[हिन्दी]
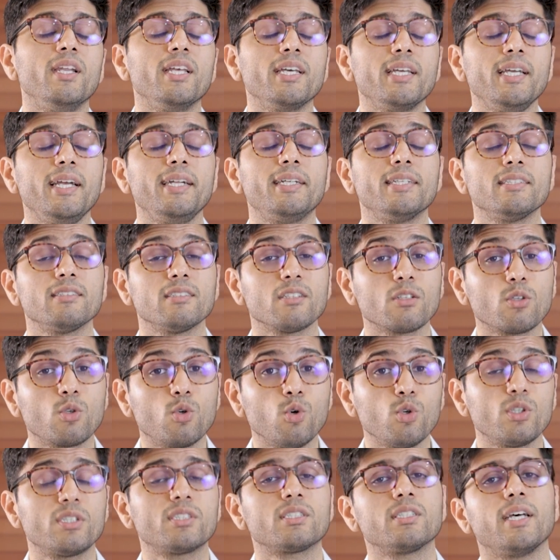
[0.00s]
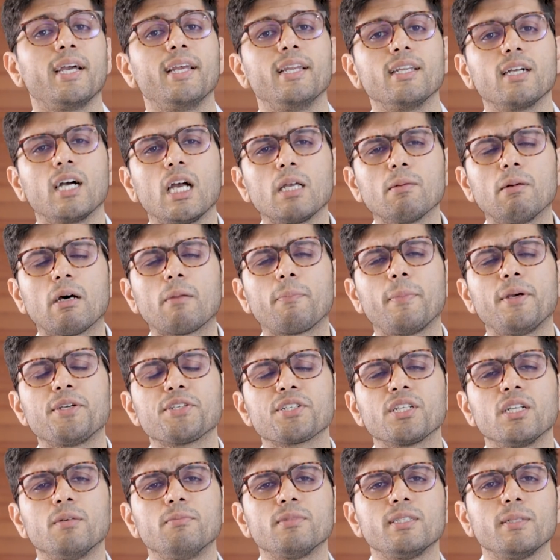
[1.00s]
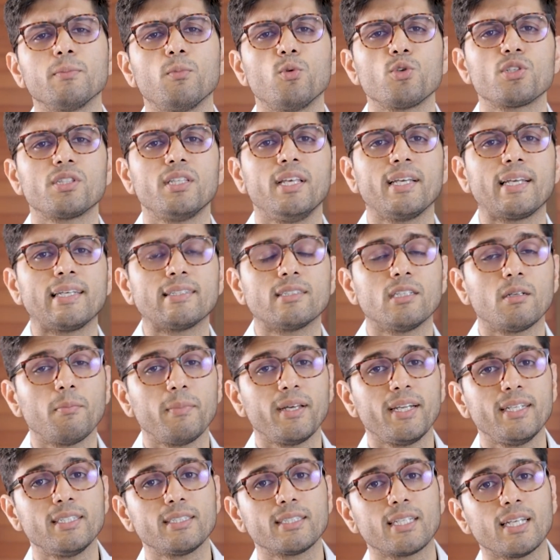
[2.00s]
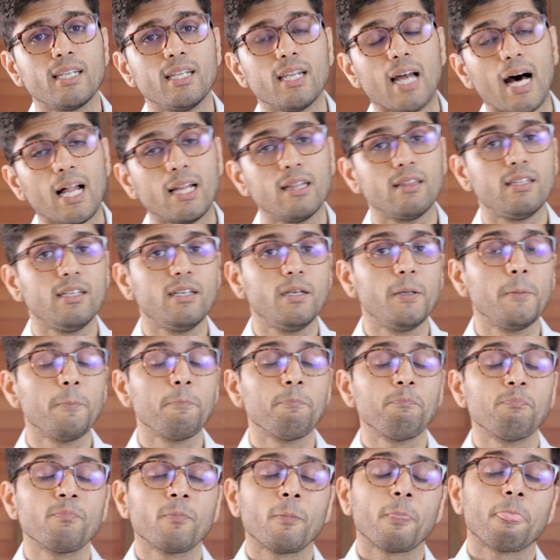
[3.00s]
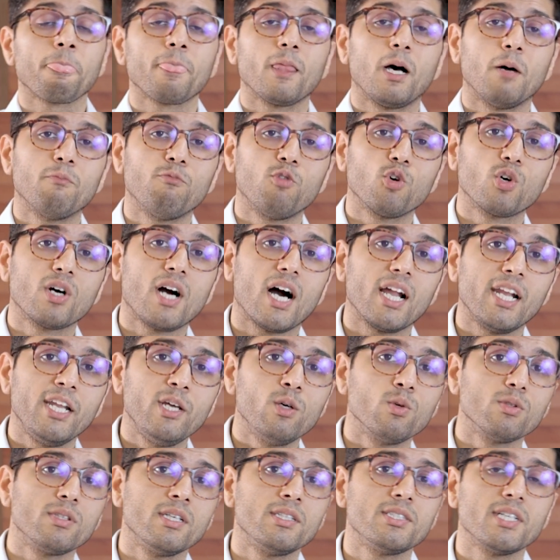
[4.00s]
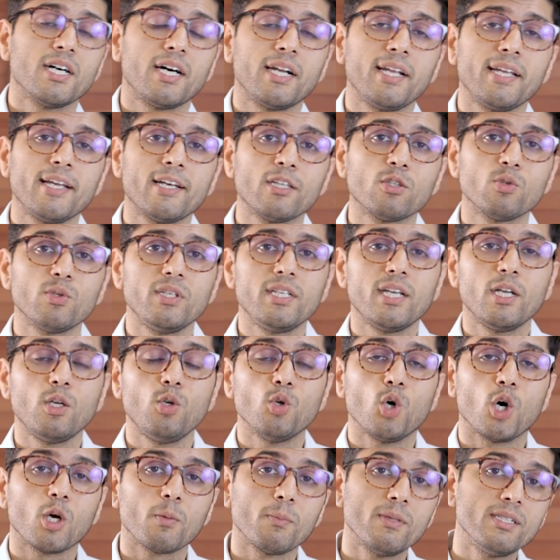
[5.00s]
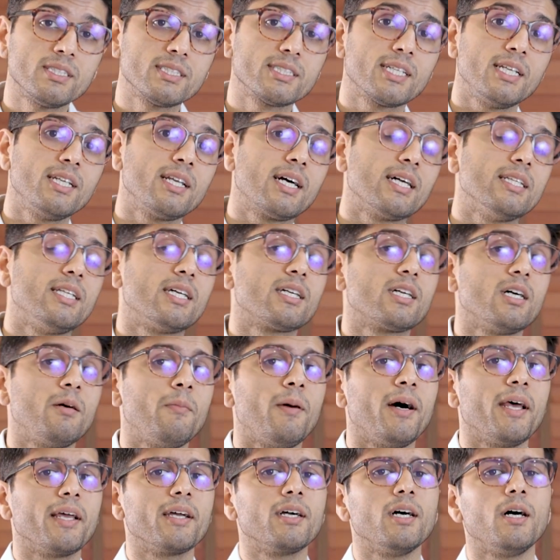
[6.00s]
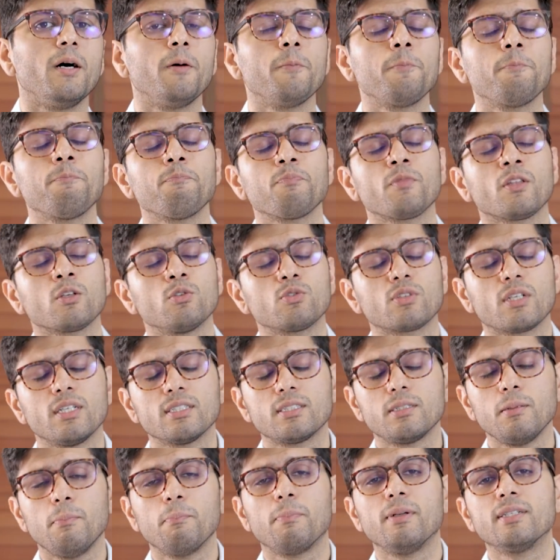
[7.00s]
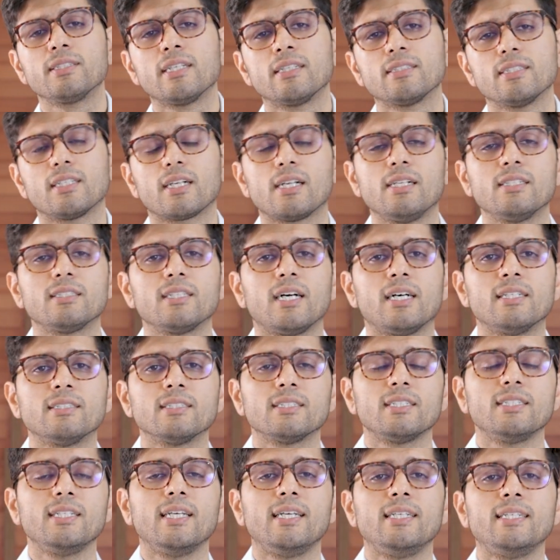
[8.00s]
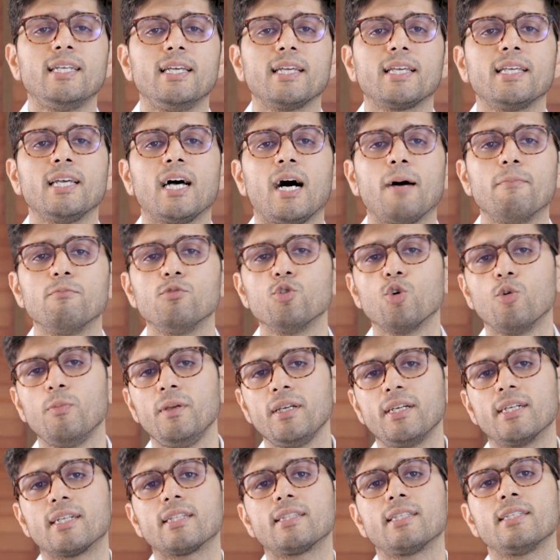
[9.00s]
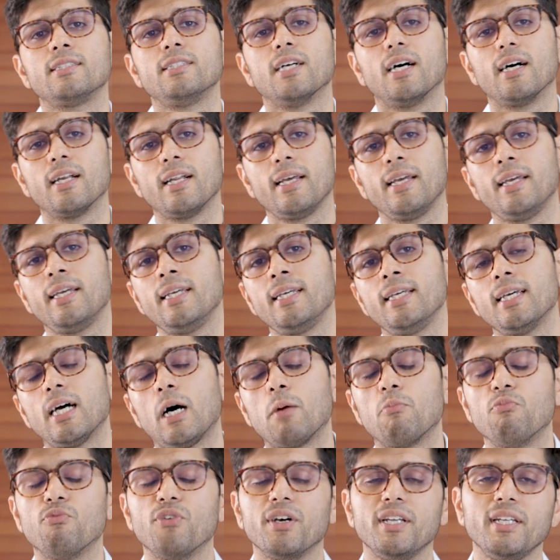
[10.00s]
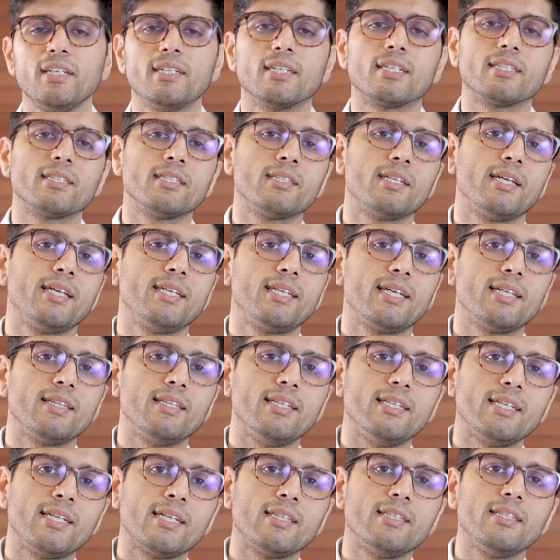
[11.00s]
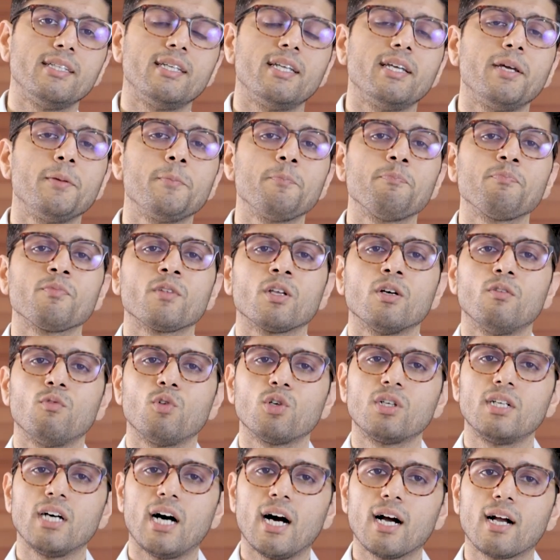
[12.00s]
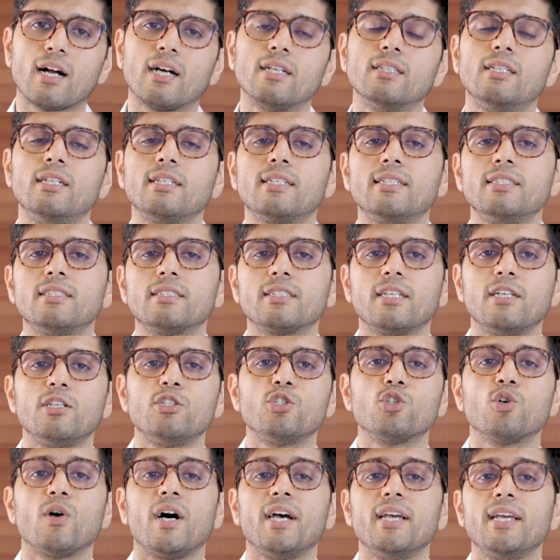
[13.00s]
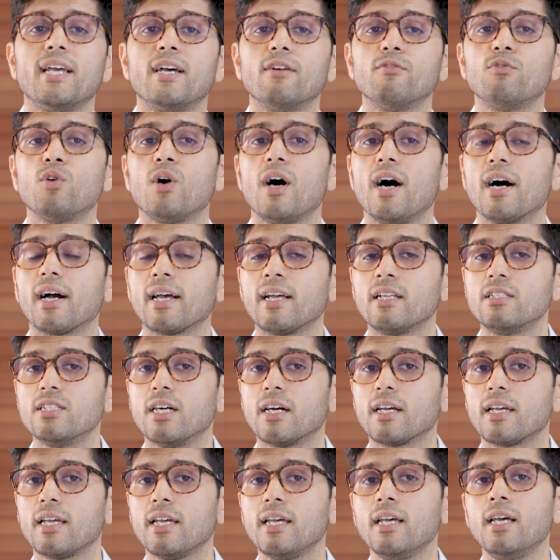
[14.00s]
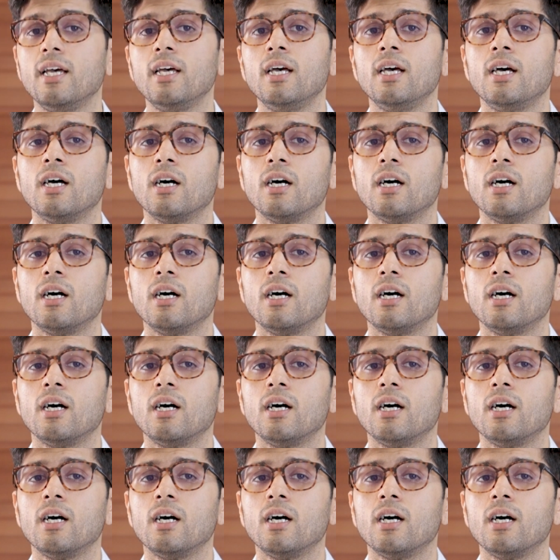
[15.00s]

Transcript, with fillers: को मिलेगी इट इज़ अ गुड साइन कई बार पेशेंट हमसे पूछते हैं कि सर मेरी स्किन लाल थी अब वो काली होती जा रही है तो ये नॉर्मल स्किन कलर कब आएगा इसका सिंपल सा सरल सा आंसर यही है कि आप जो भी करते जा रहे हैं आप वही करते रहिए धीरे धीरे वो डार्क कलर की स्किन जो आई है वो आगे जाके